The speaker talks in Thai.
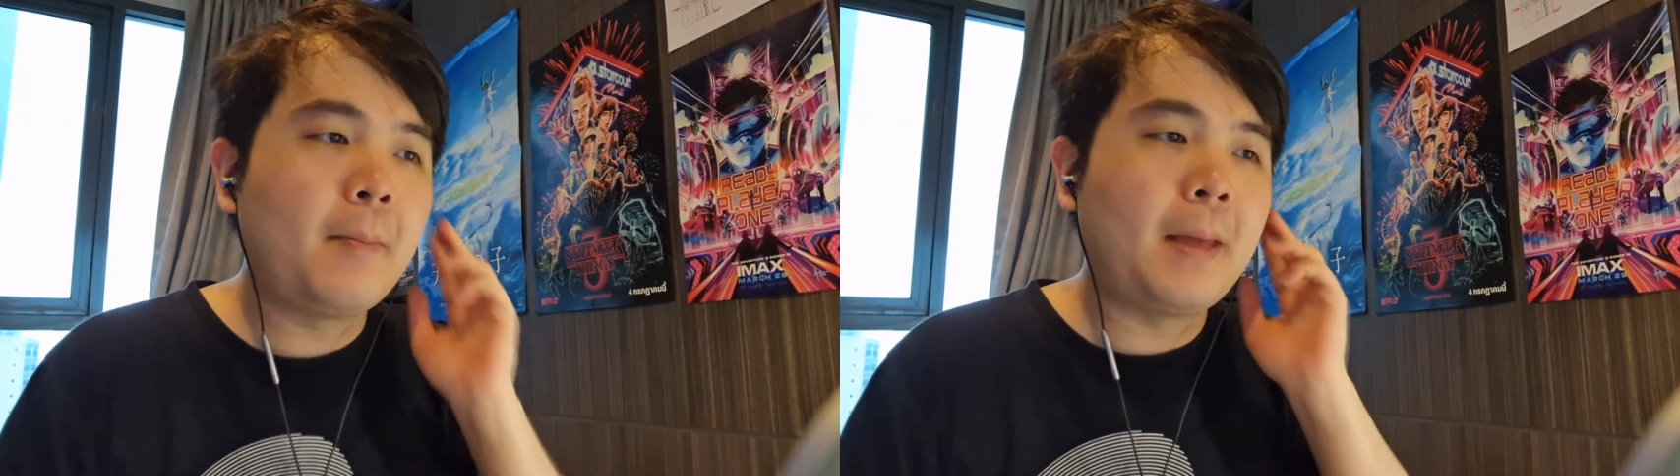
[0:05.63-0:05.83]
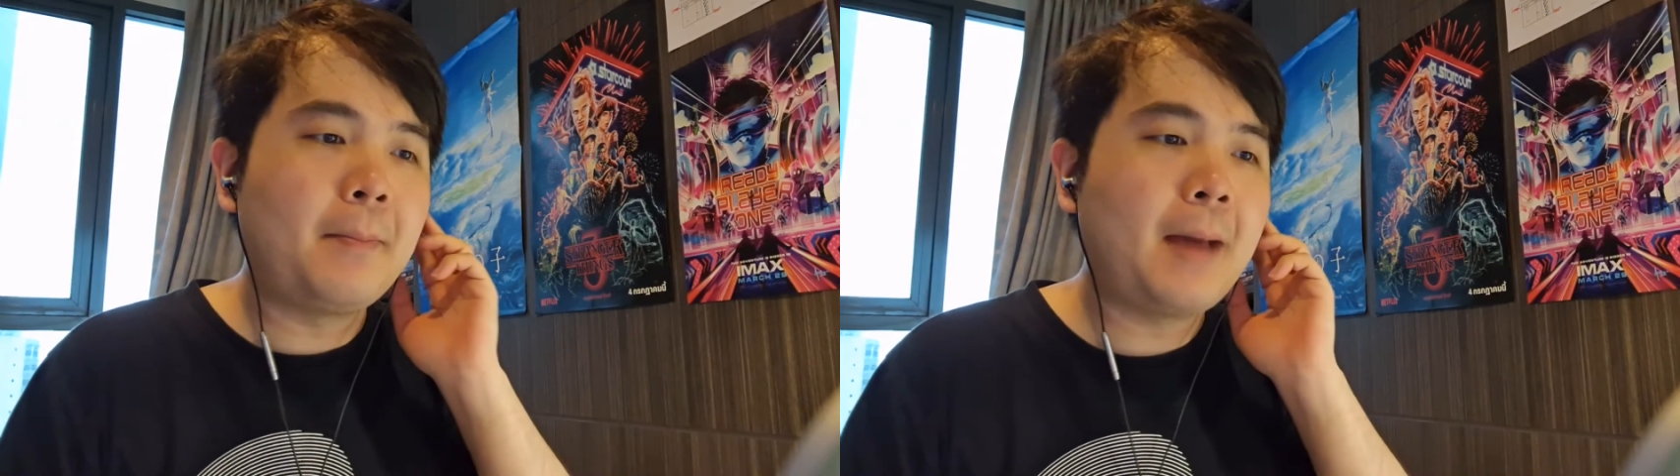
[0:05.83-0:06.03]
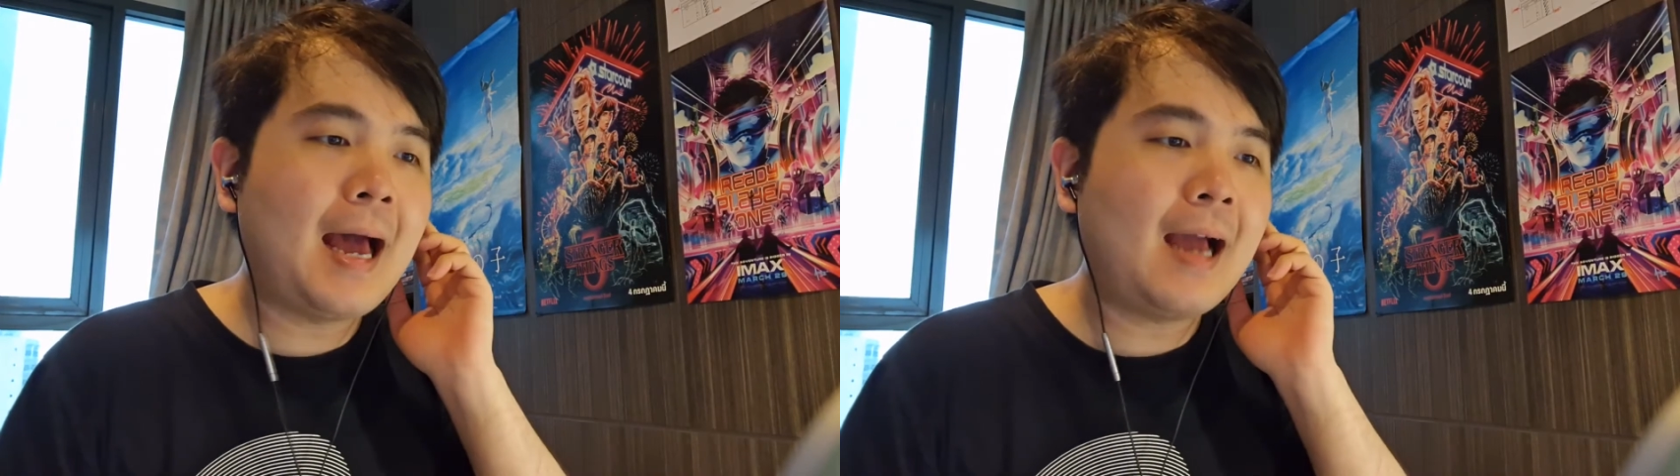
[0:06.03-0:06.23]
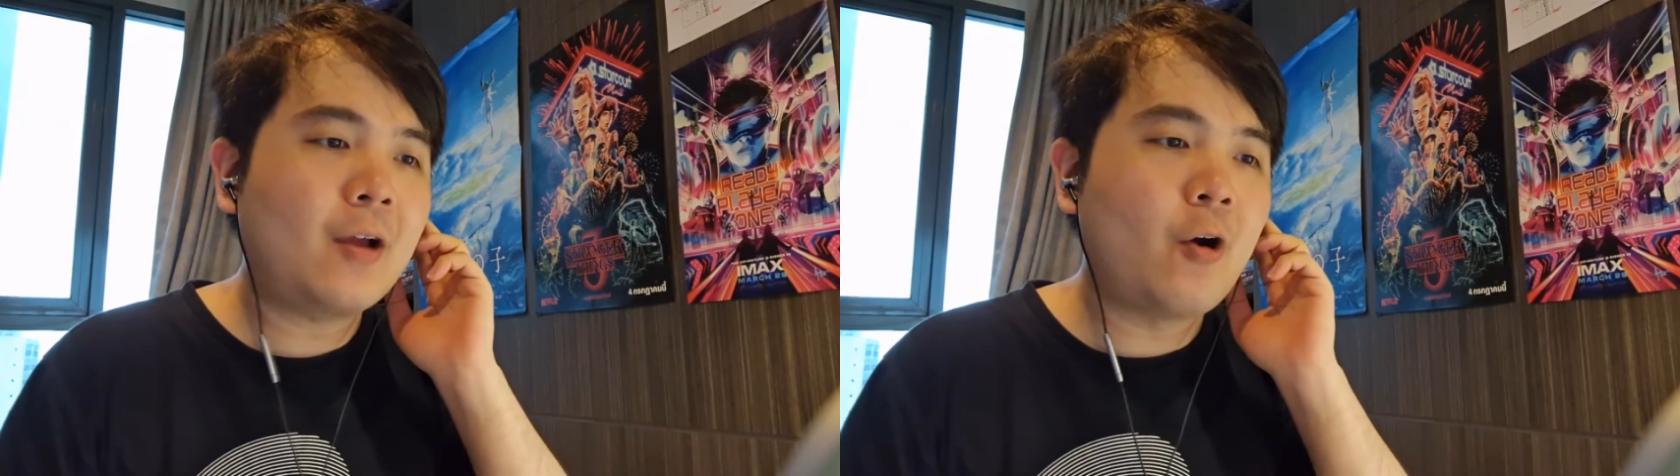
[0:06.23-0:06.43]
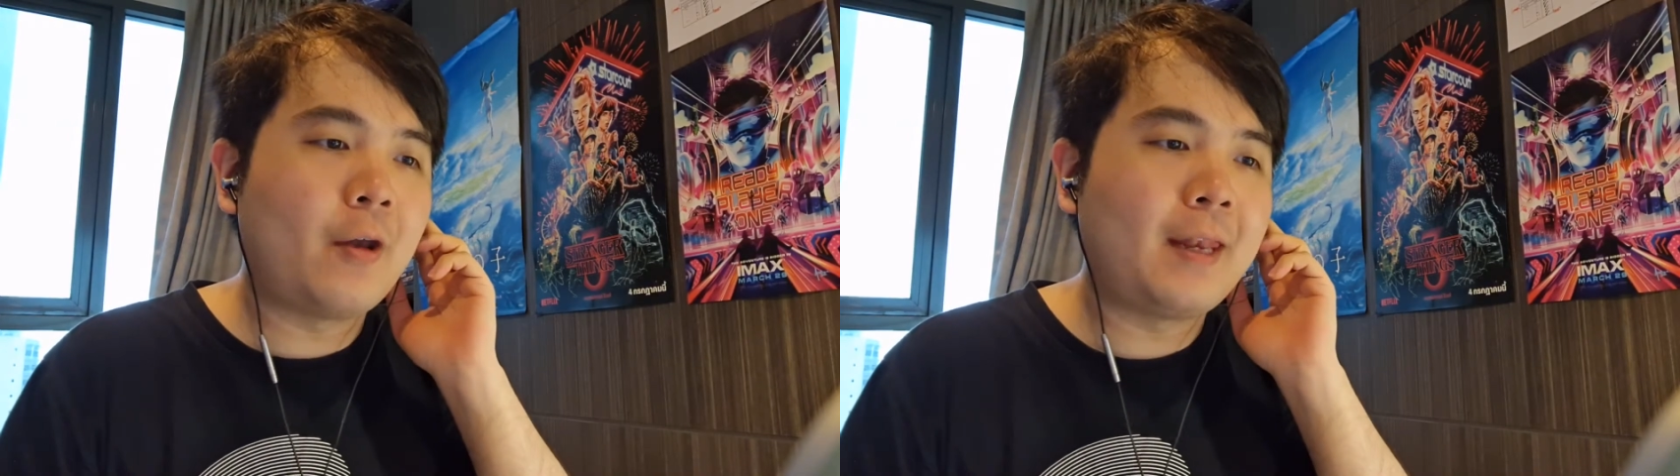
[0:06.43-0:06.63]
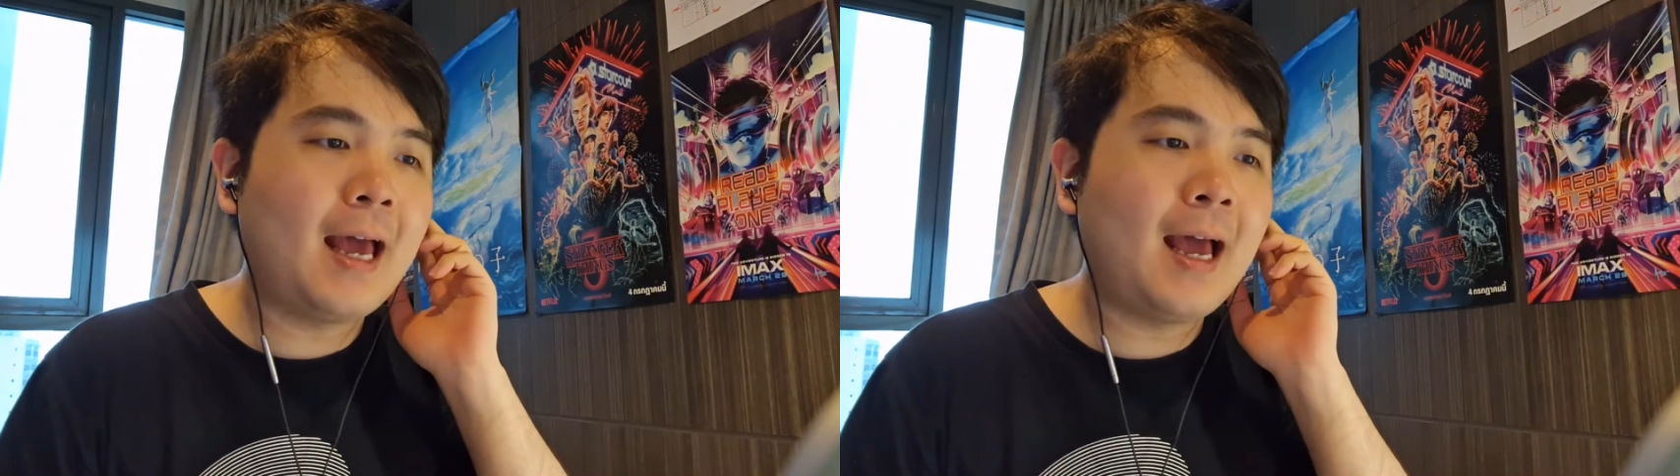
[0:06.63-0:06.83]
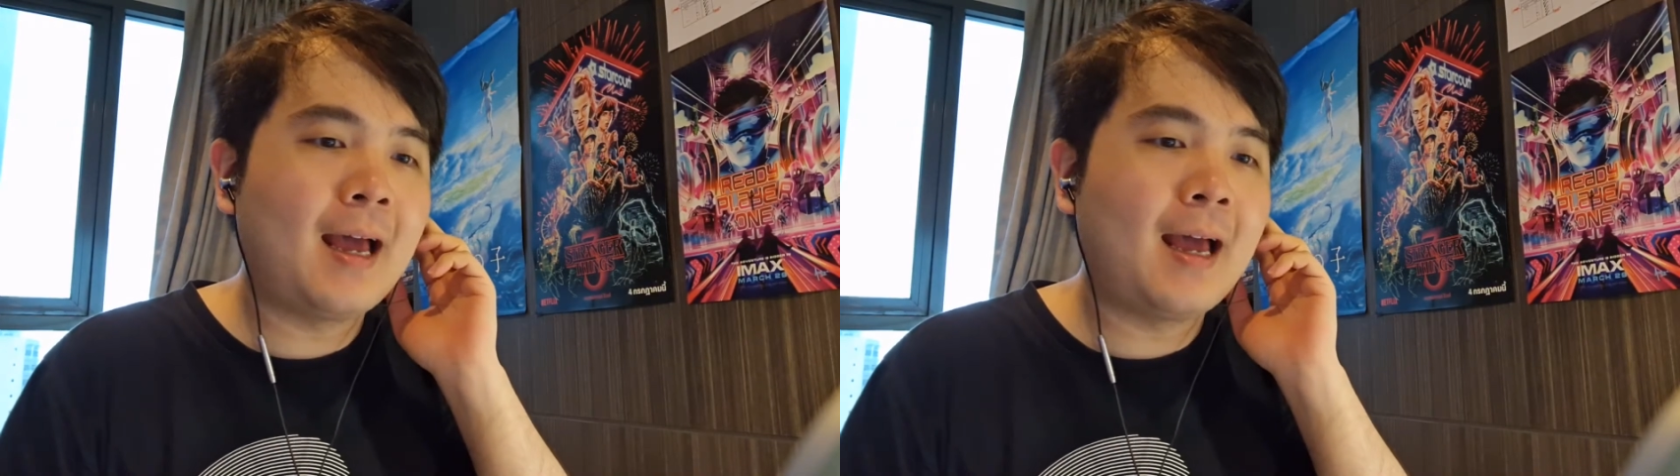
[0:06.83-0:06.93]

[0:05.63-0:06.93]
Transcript: เป็นภาคก่อนหน้า